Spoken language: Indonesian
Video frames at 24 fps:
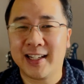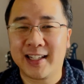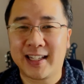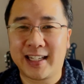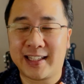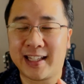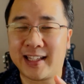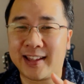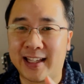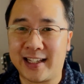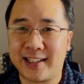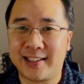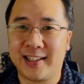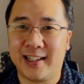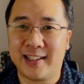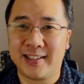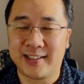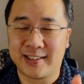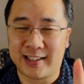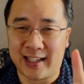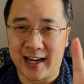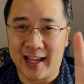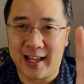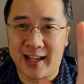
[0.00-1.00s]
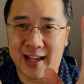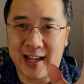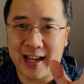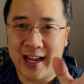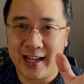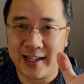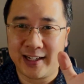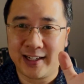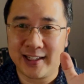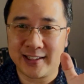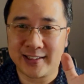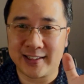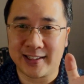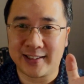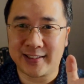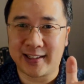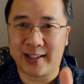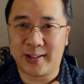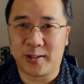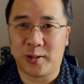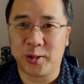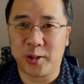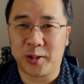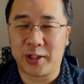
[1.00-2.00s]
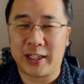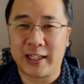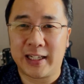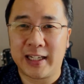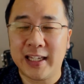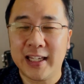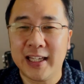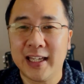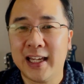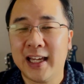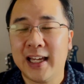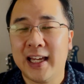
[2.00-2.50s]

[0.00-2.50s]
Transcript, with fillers: Kita tes ya setelah Anda selesai tonton ini.